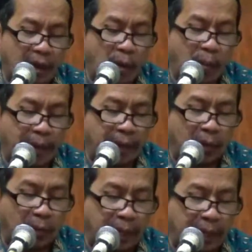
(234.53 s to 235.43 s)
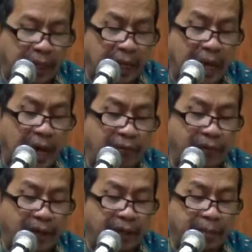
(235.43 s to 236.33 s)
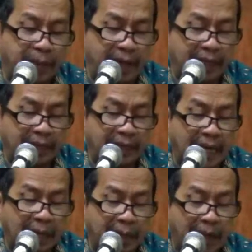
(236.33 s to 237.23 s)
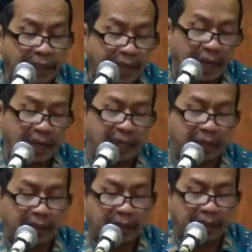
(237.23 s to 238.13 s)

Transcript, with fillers: umben umben ila afwahim maring cangkem ahlunar.